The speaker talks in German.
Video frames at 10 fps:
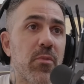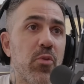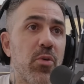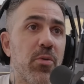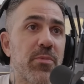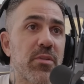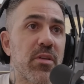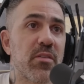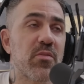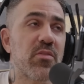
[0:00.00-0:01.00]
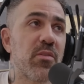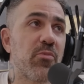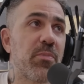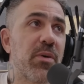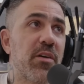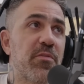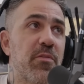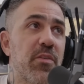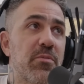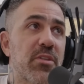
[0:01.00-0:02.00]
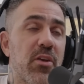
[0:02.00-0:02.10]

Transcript: Überhaupt nicht. Also zu dem Rapper Haftbefehl habe ich keinen